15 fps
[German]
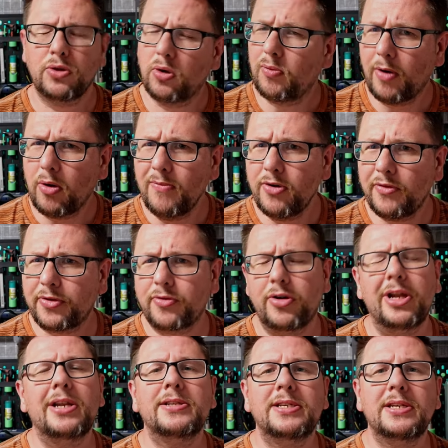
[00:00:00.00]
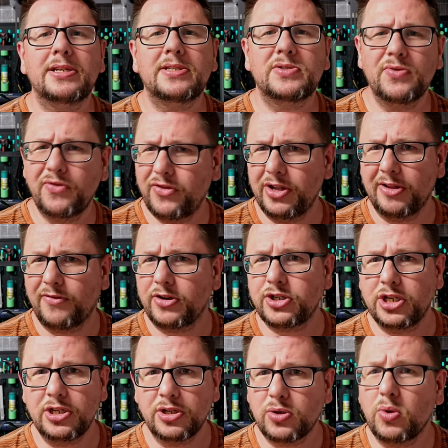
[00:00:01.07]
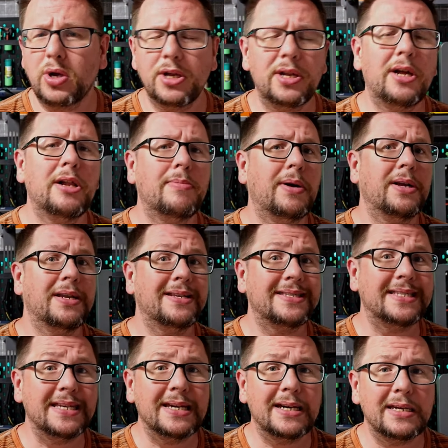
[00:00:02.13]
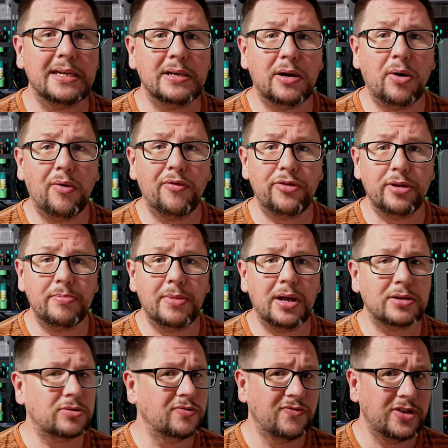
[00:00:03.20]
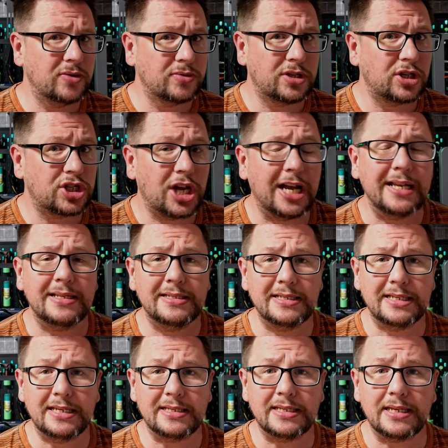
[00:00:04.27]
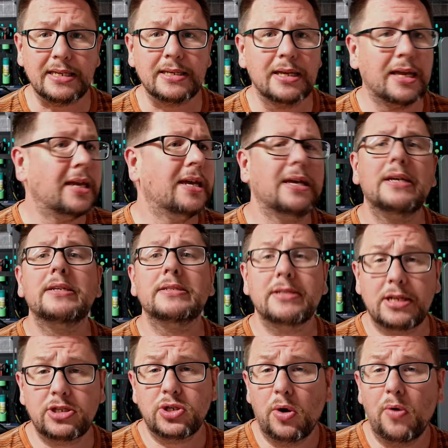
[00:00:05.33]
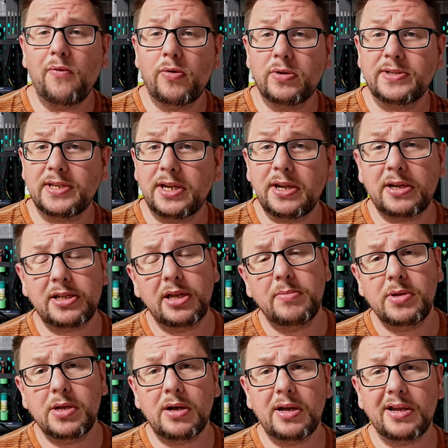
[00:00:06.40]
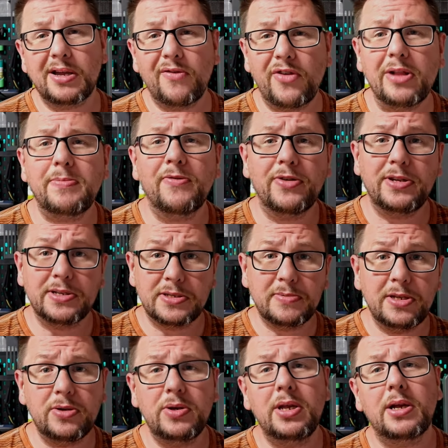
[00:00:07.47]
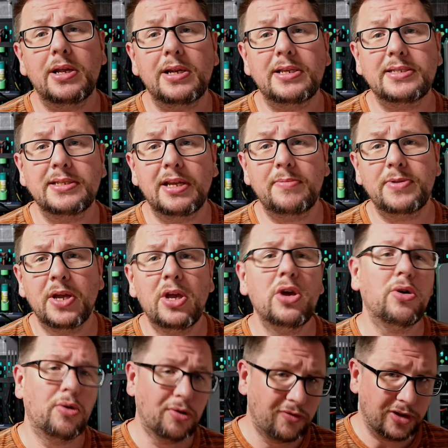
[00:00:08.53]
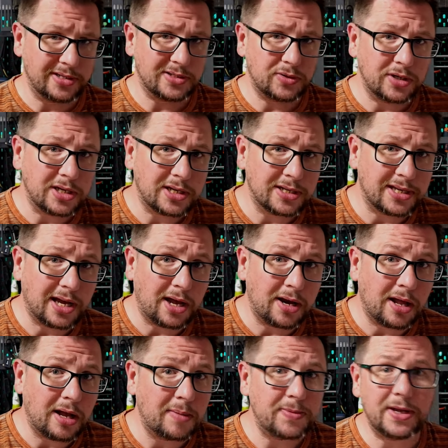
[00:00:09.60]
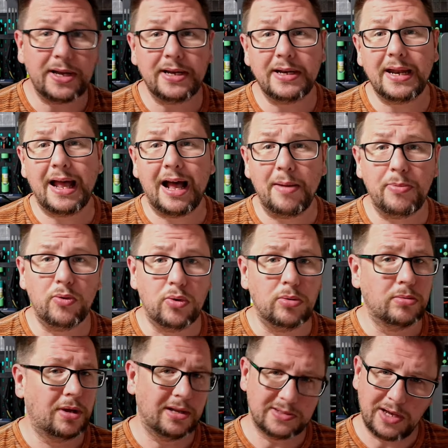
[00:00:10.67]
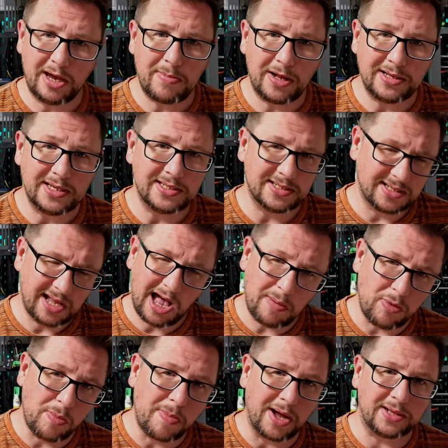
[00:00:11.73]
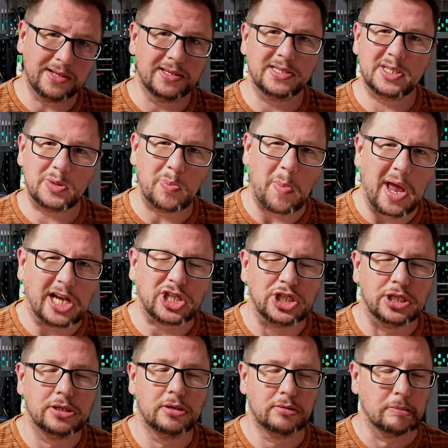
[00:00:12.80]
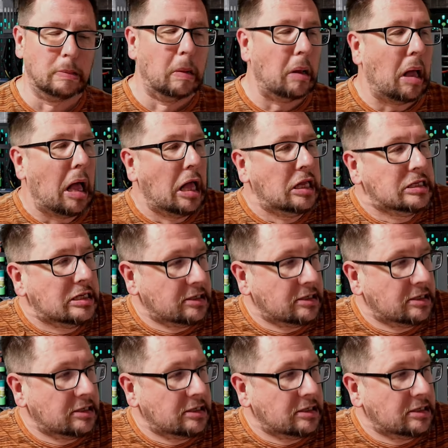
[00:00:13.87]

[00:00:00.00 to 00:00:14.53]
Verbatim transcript: Doch warum wirft Creality jetzt so viele verschiedene Drucker innerhalb einer Serie auf den Markt und wie unterscheiden die sich? Das schauen wir uns an, nachdem ihr ein Gefällt mir für dieses Video hier gelassen habt und falls ihr es noch nicht getan habt, ein Abo, also einmal diesen Abo-Button smashen. Boah,